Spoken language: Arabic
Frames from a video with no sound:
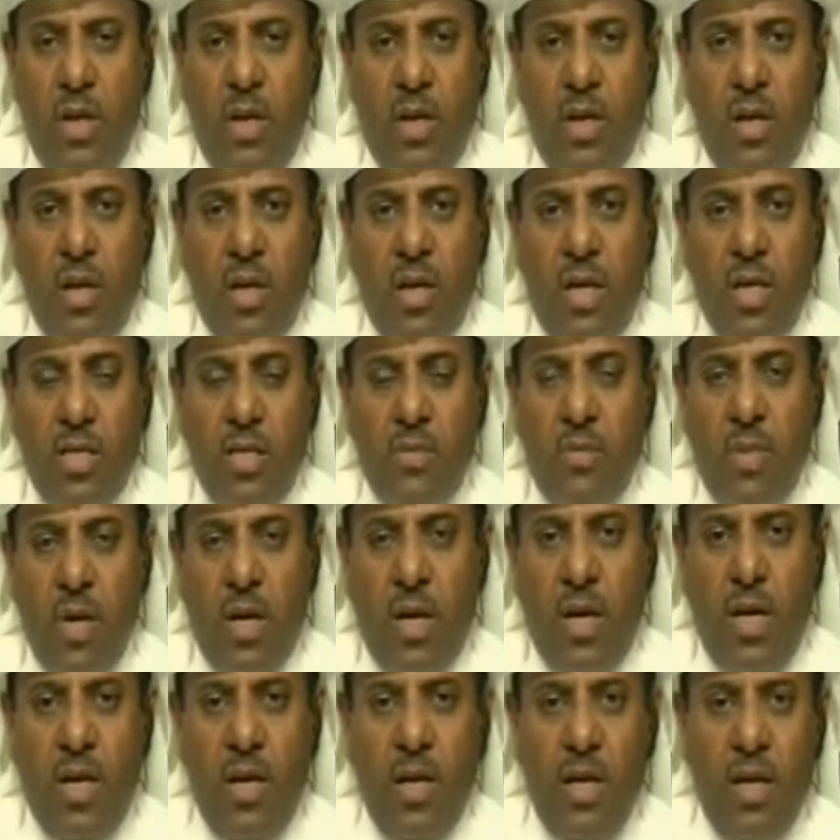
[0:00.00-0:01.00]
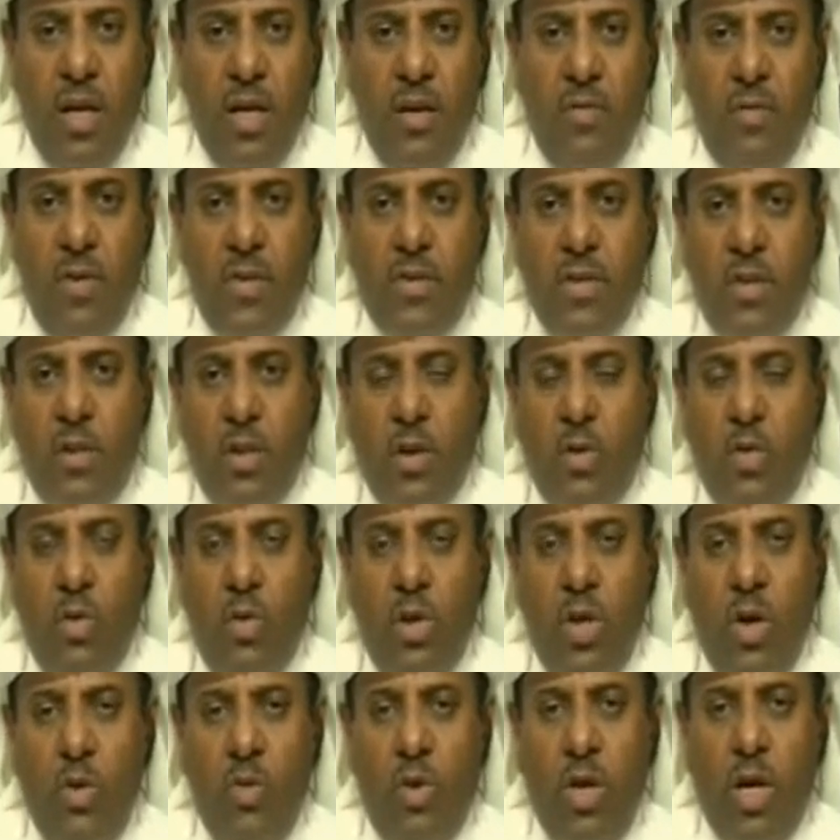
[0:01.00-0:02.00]
كسبها
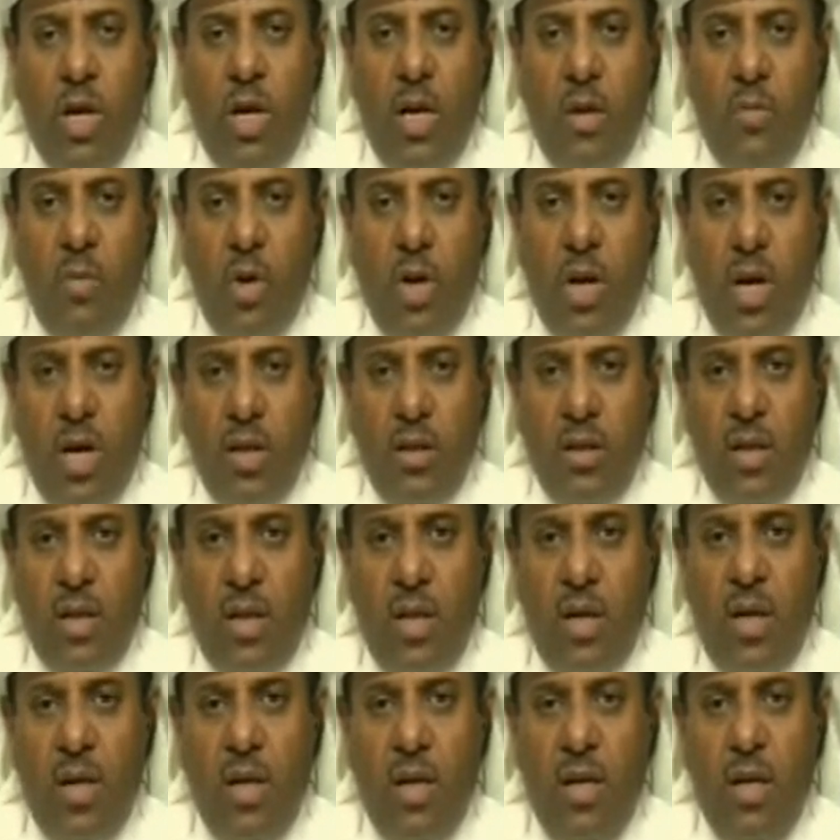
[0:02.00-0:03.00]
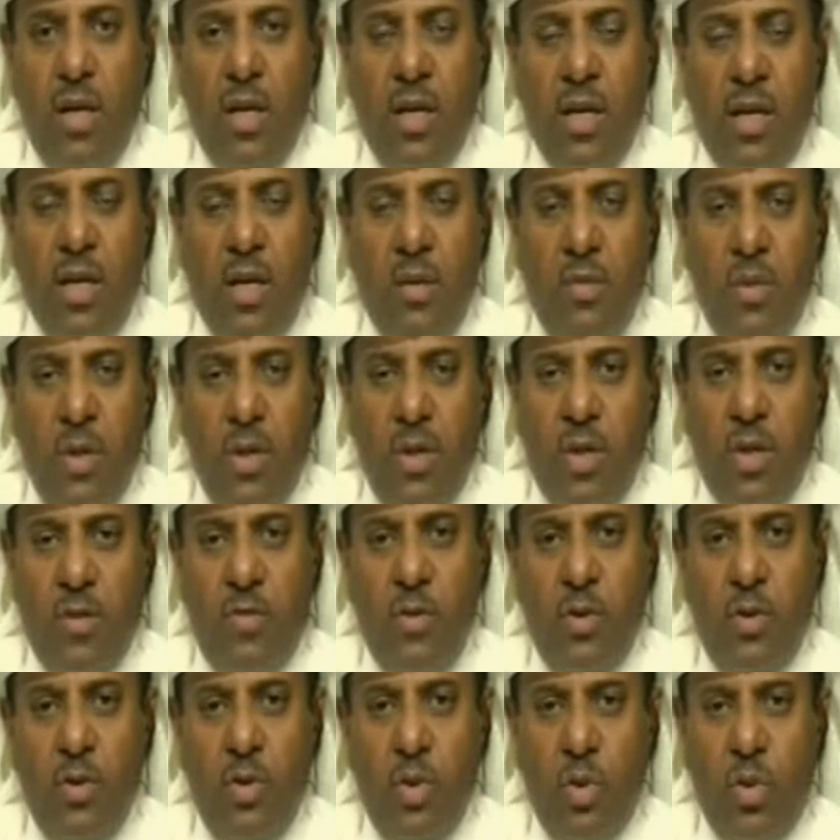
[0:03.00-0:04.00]
فستكون هناك مخاطرة كبيرة
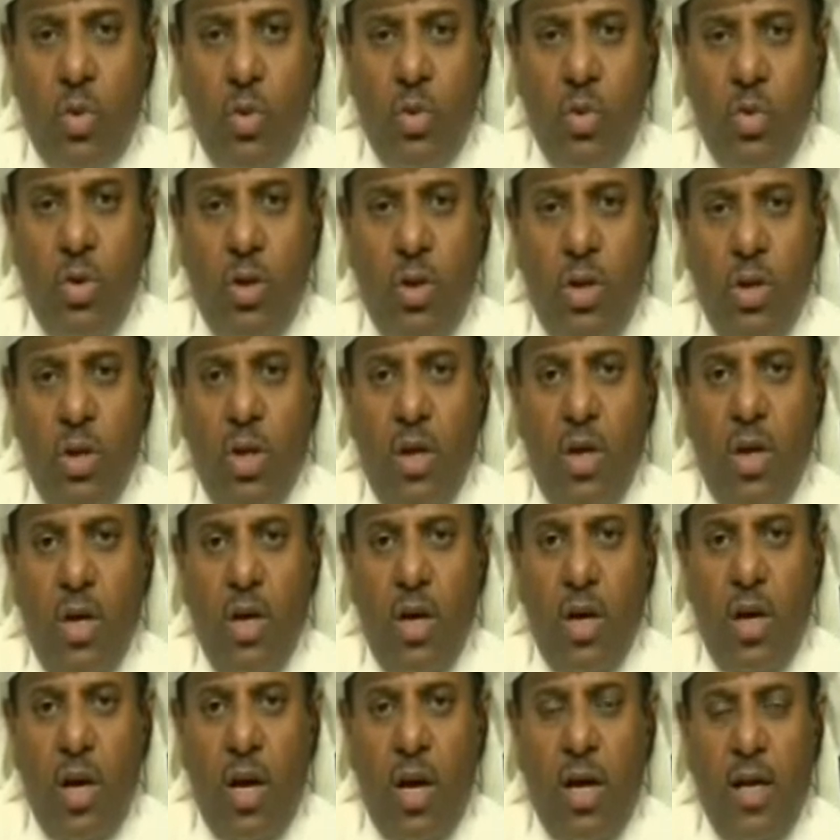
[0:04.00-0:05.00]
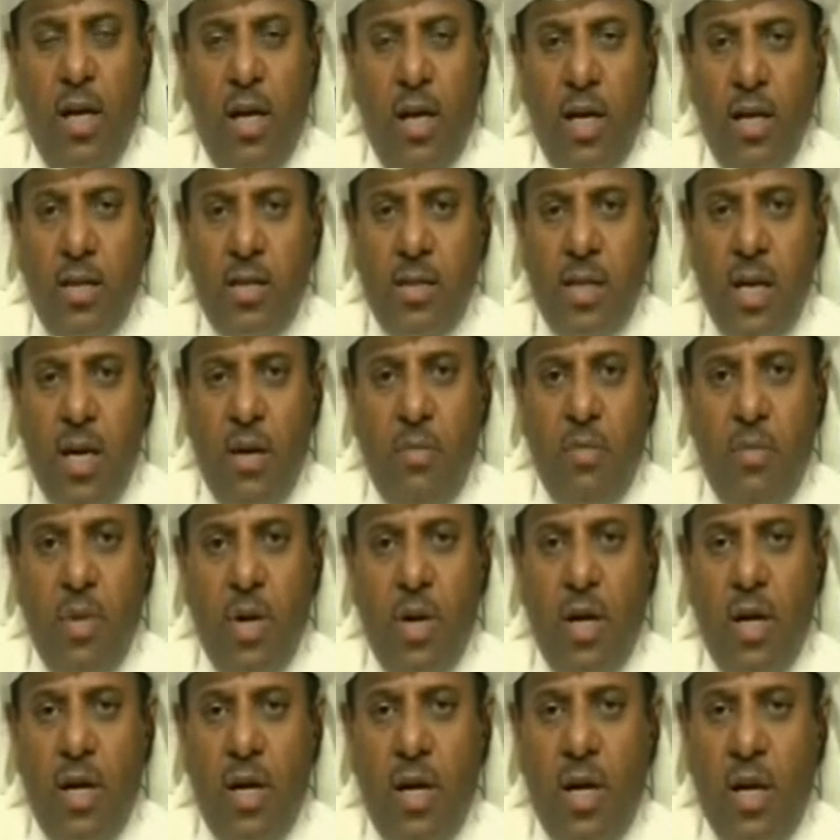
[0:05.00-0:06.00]
في الدخول على حساب
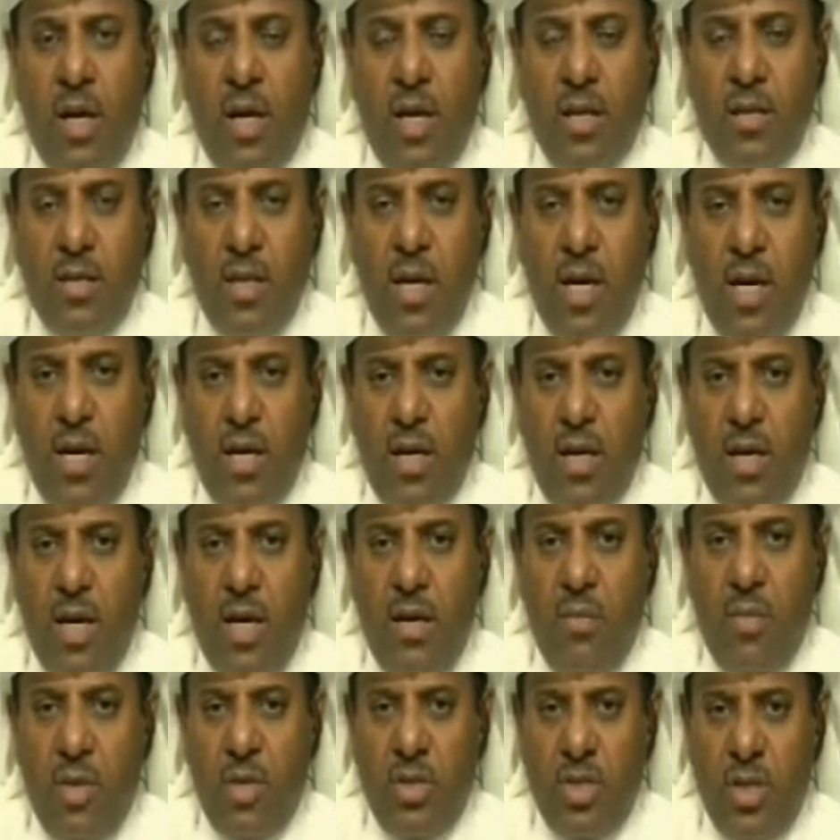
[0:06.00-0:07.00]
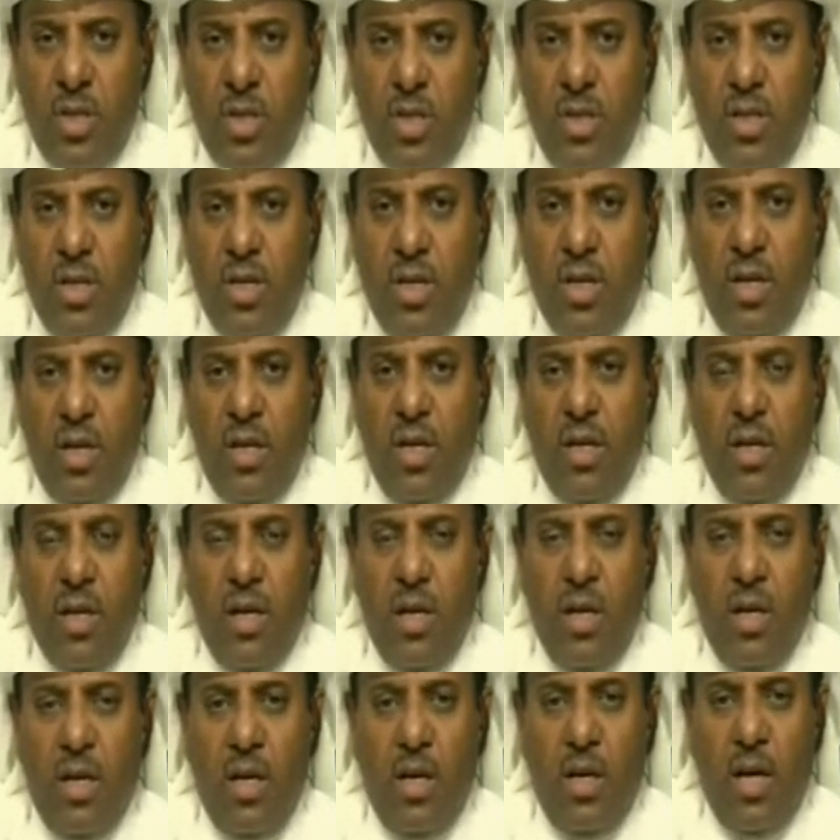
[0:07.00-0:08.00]
الخسائر البشرية
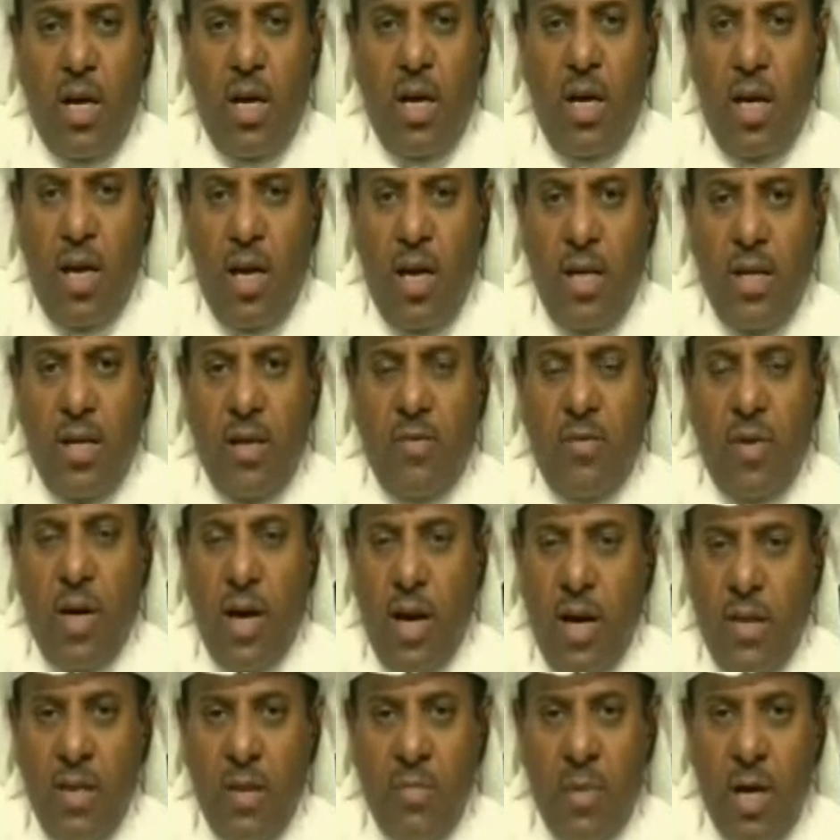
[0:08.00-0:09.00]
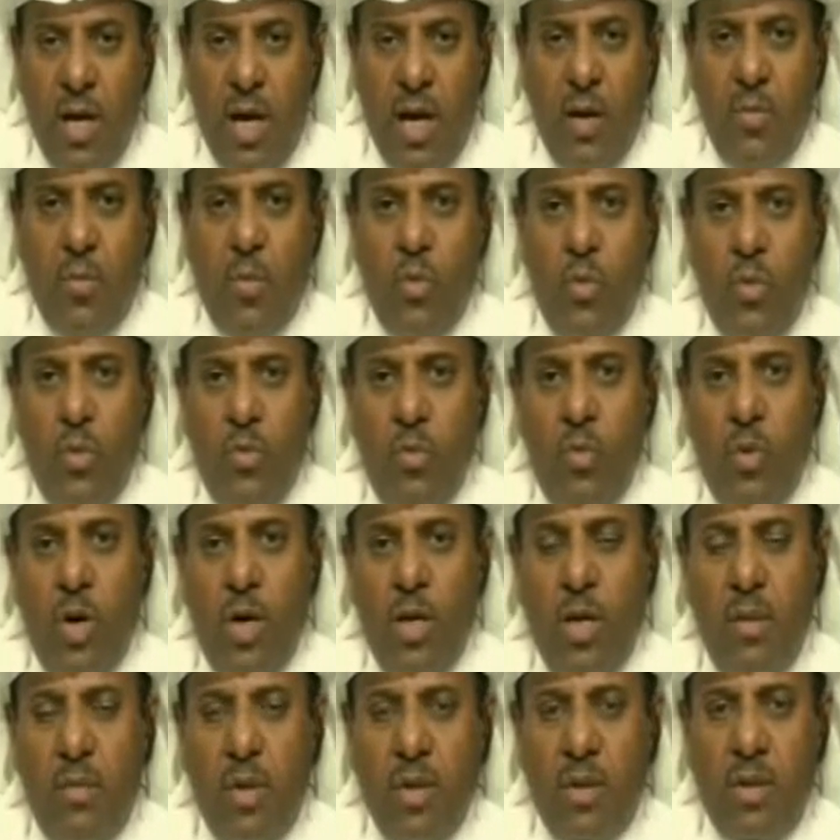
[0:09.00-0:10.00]
العالية فهذا ملعبهم
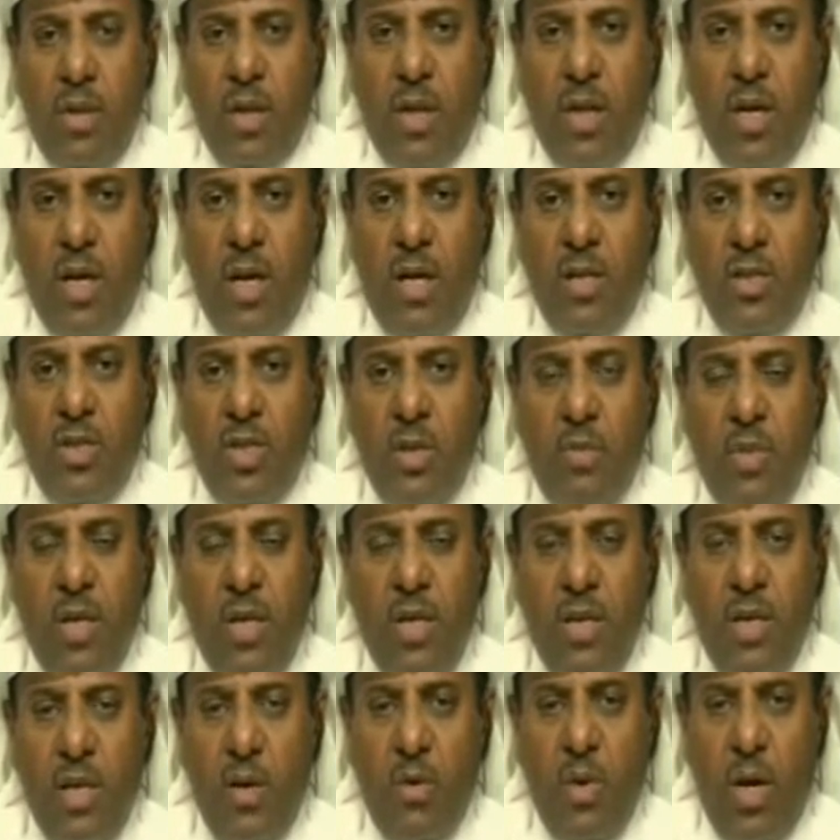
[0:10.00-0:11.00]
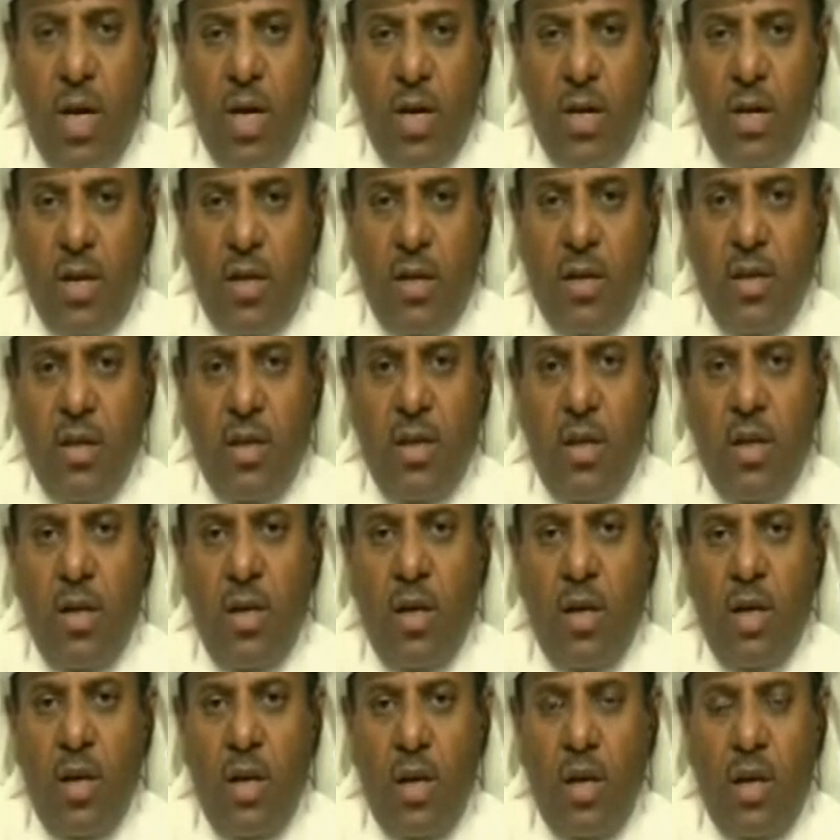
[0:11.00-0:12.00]
وهي منطقة جبلية وعرة
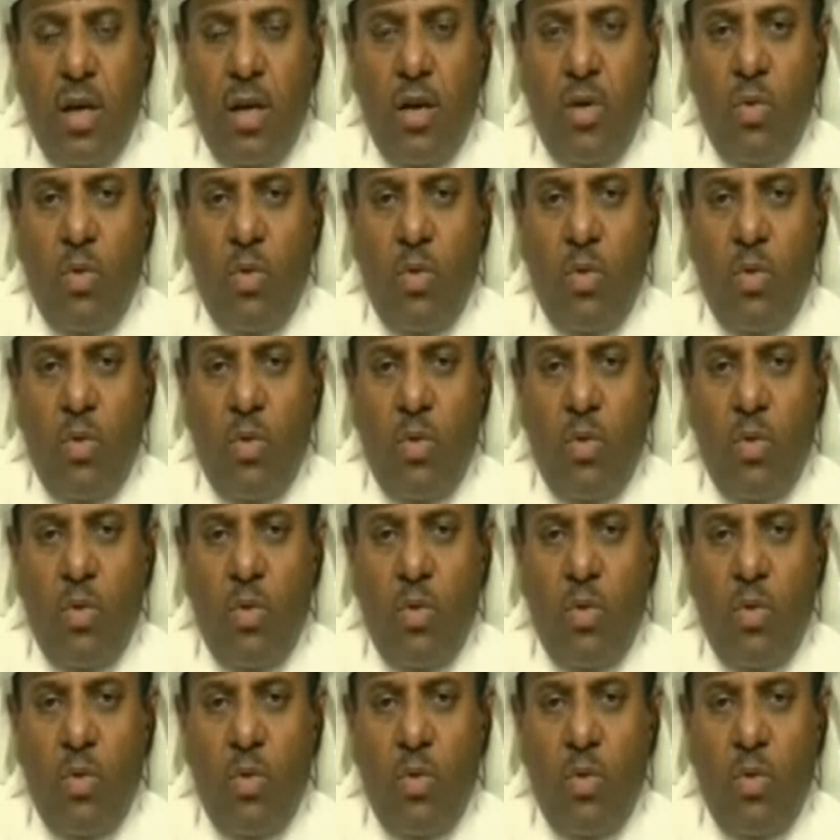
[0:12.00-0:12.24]
آه،